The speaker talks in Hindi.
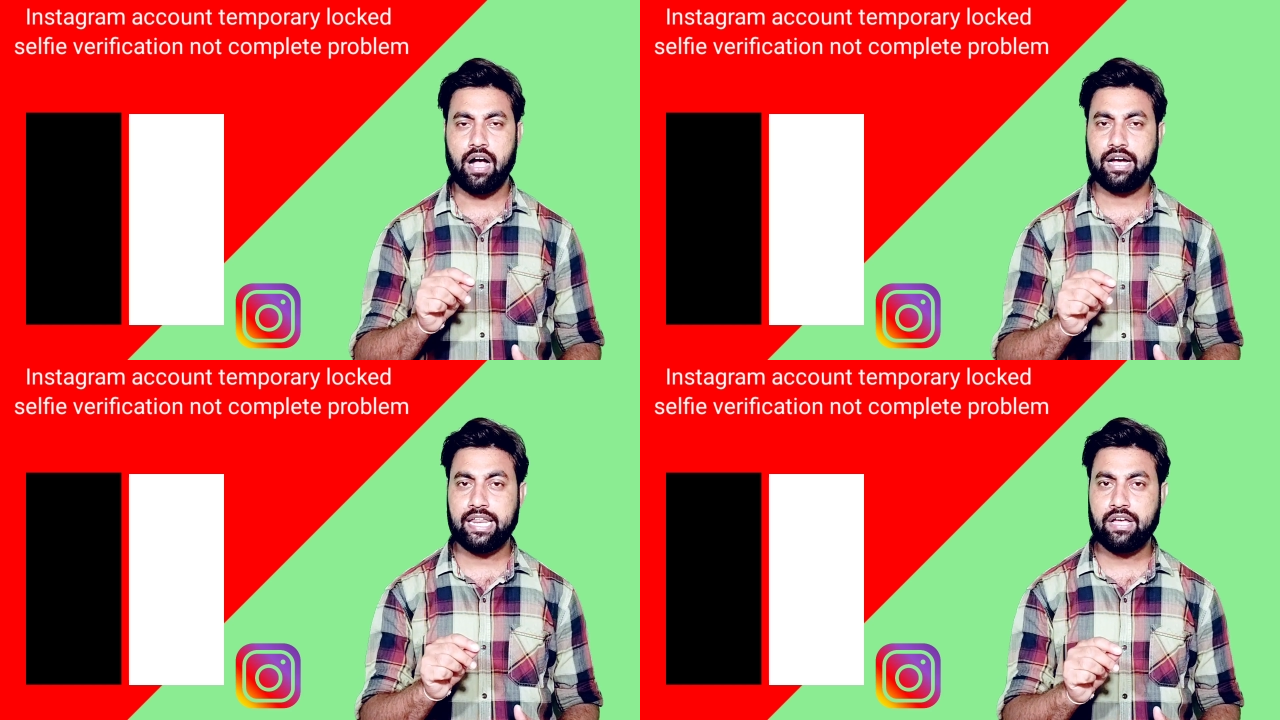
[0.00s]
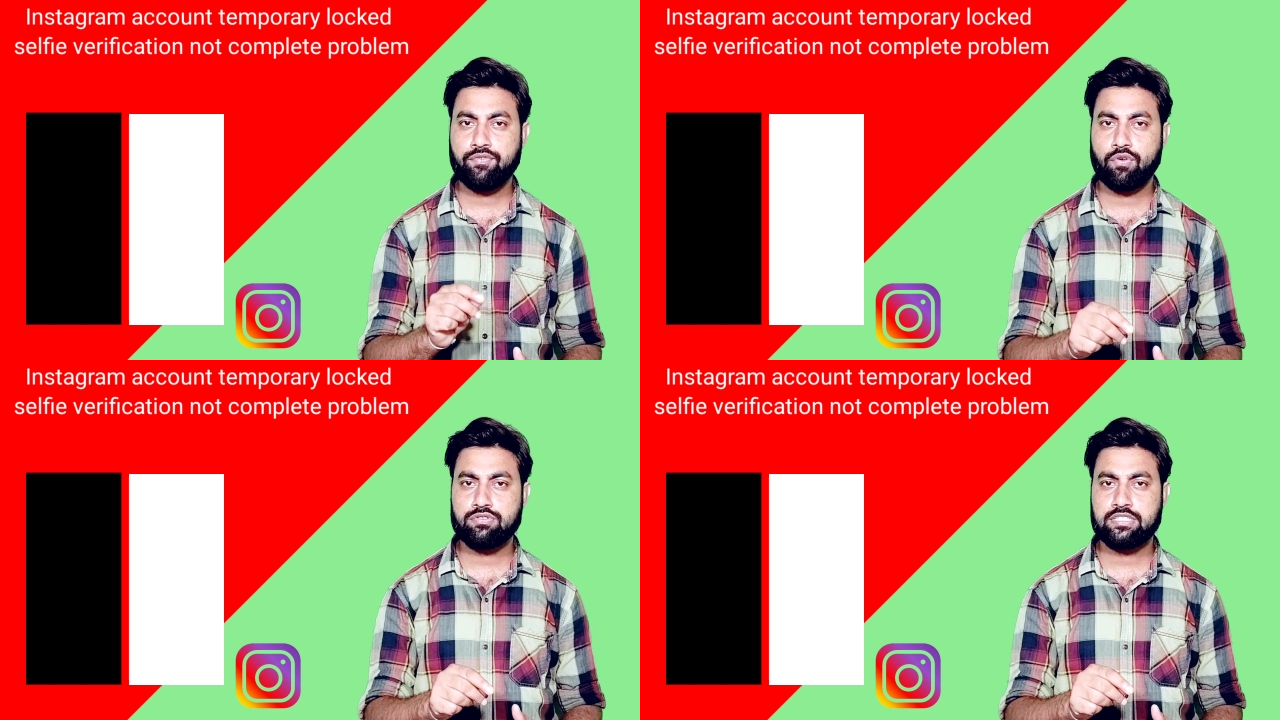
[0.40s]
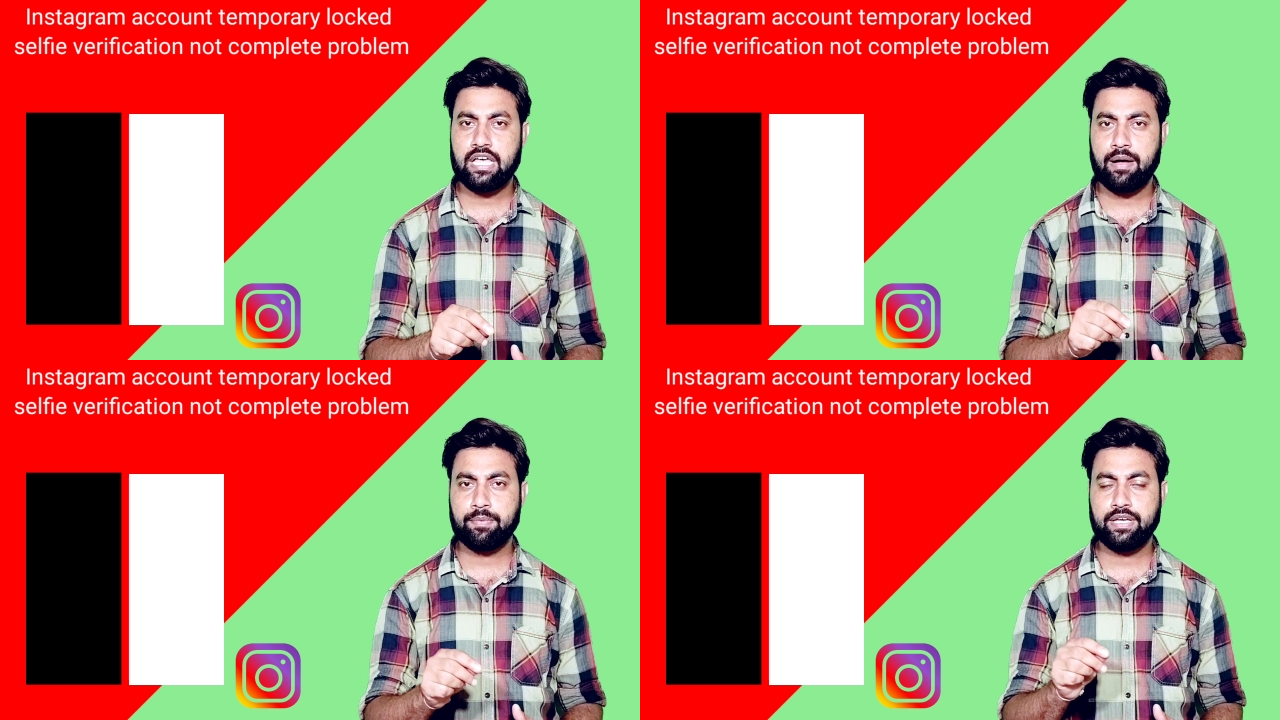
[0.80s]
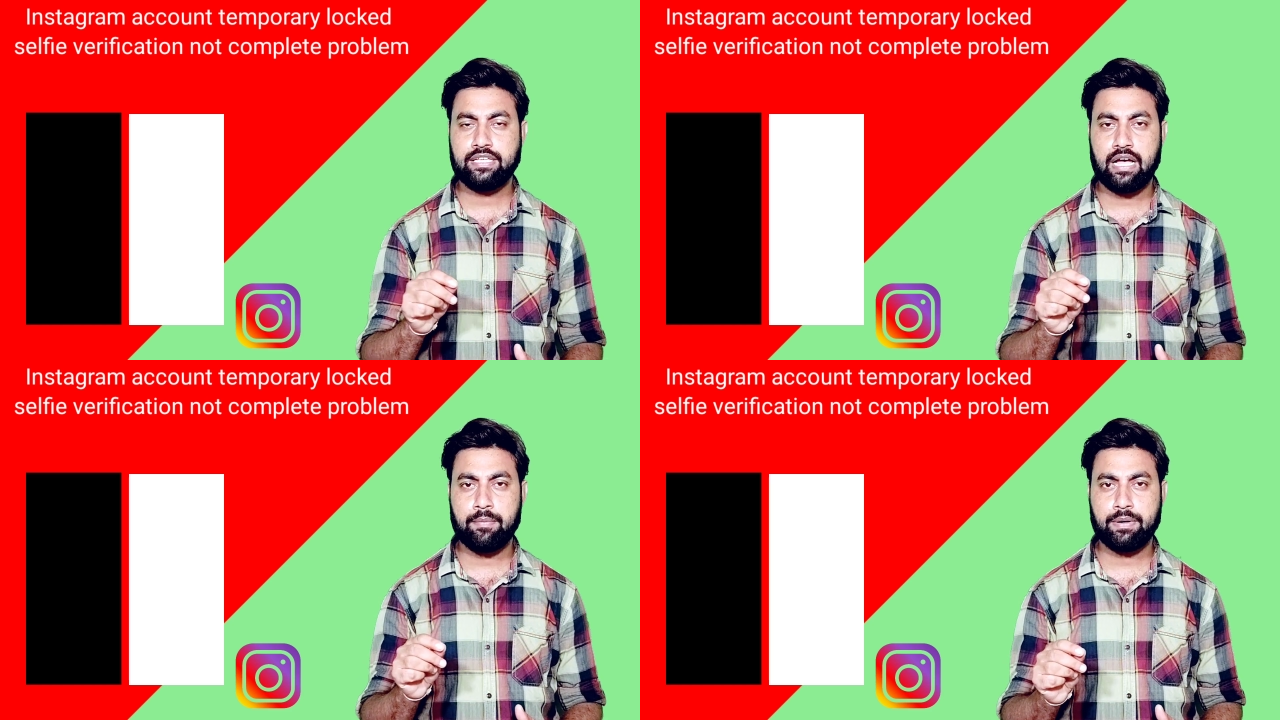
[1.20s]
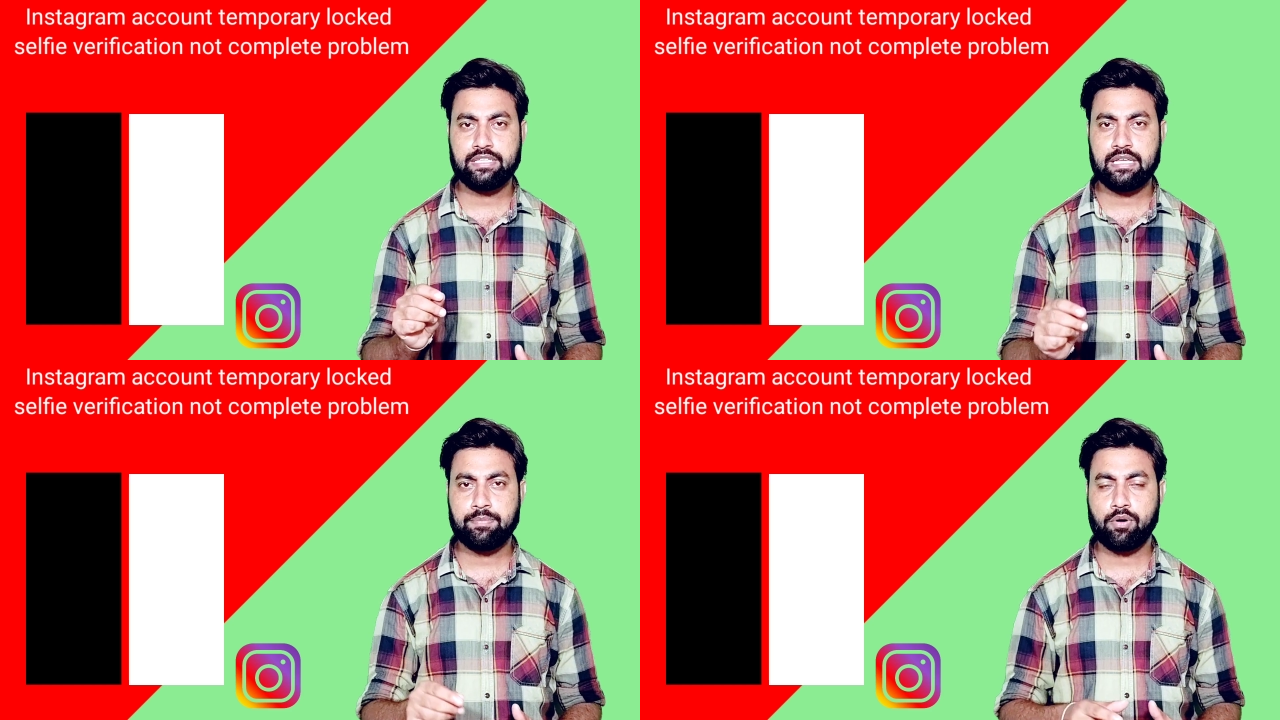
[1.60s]
अगर एक फ़ोन से आपकी यहाँ पर
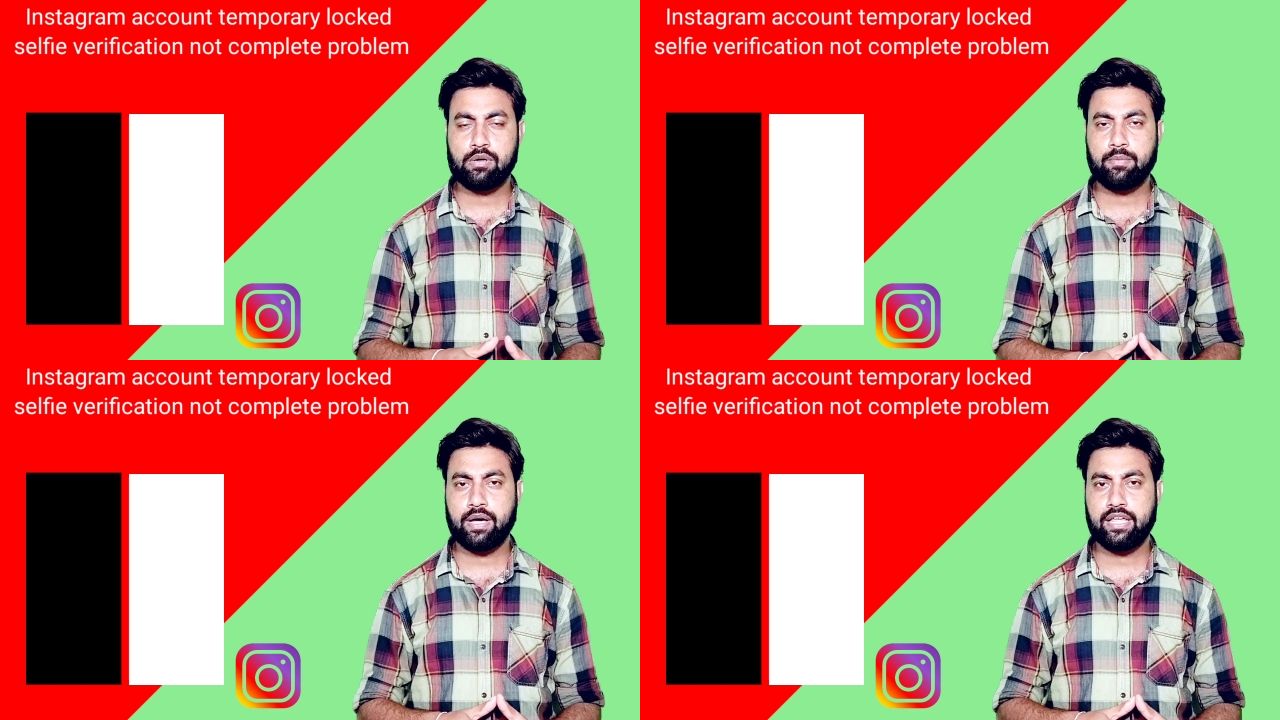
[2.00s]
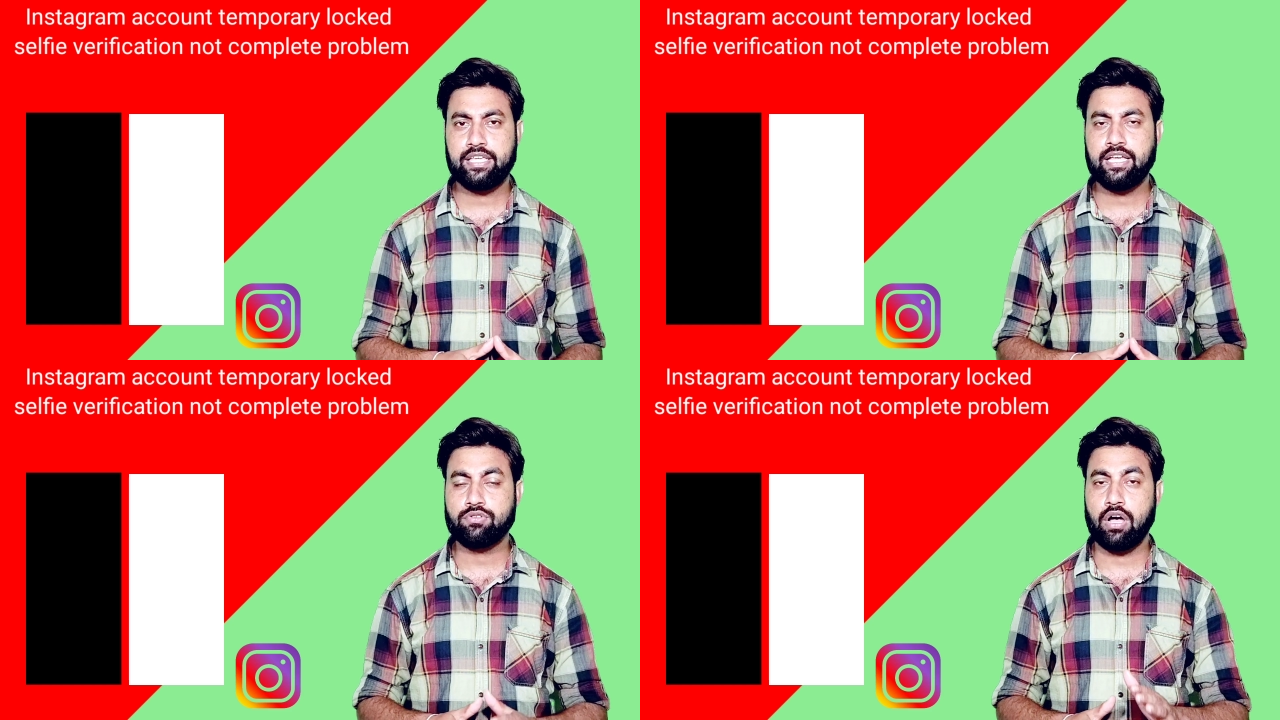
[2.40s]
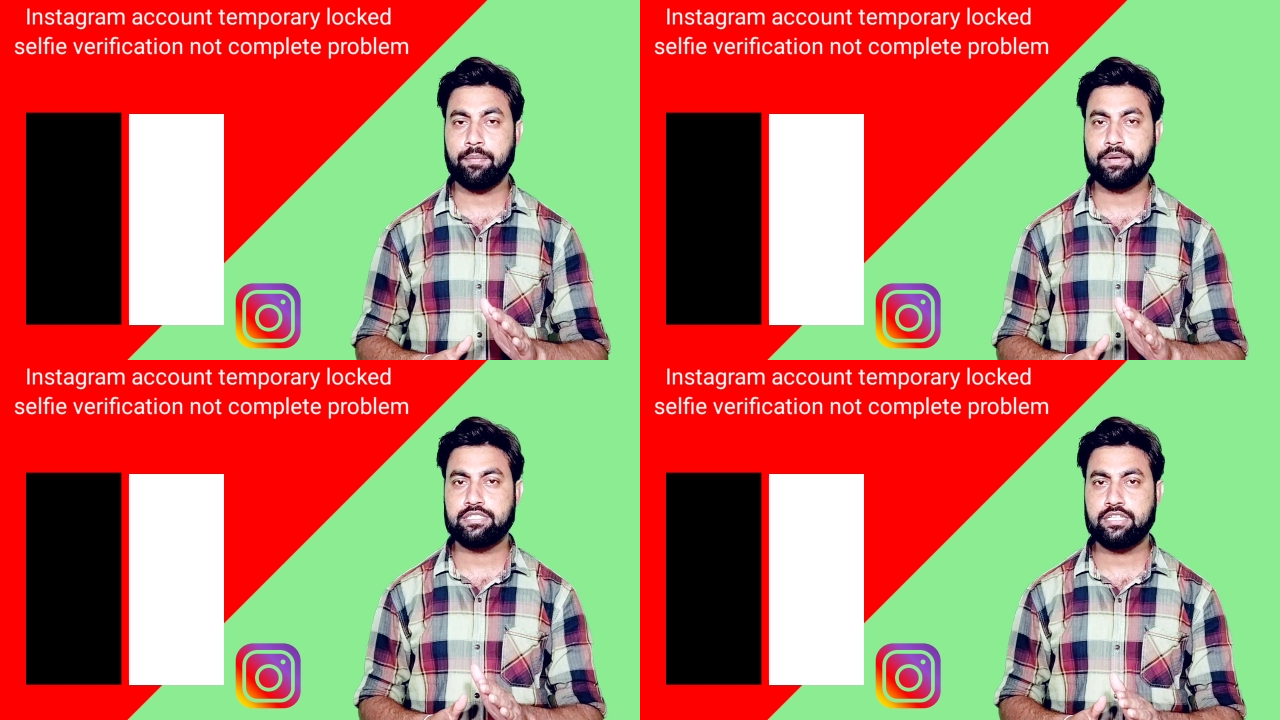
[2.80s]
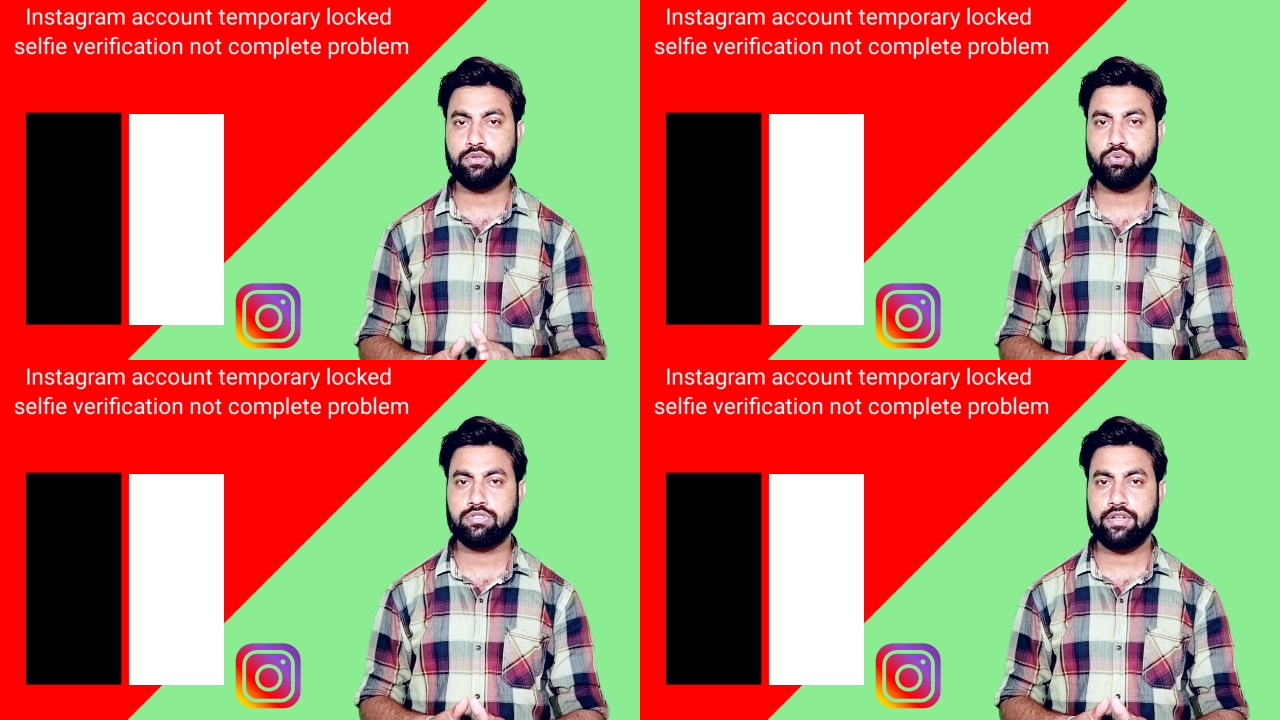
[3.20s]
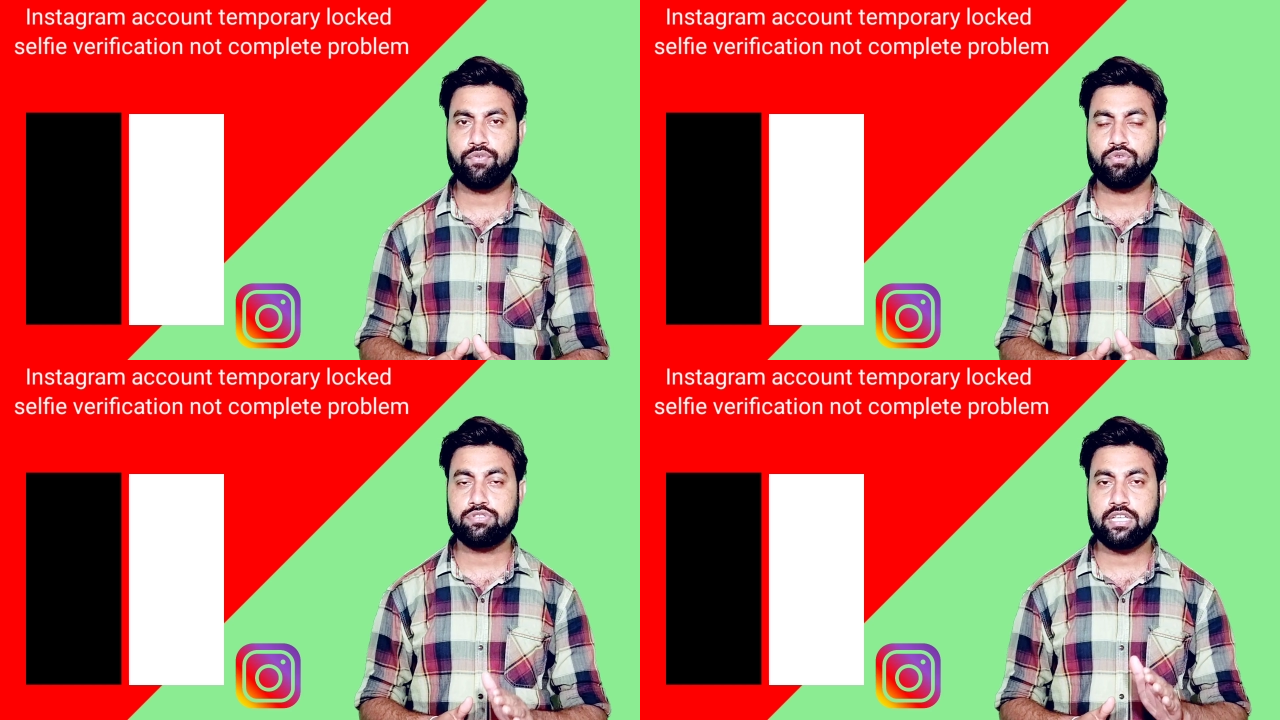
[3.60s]
ये प्रॉब्लम आ रही है तो आप किसी दूसरे
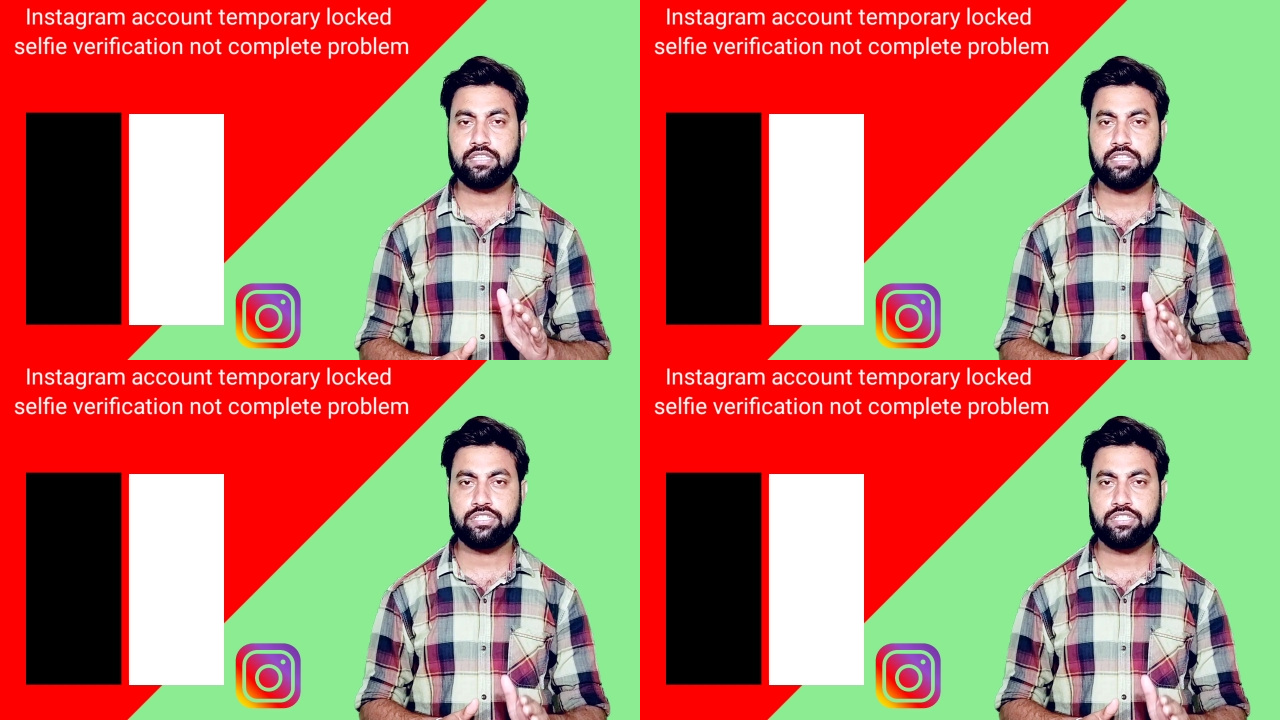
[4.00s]
फ़ोन से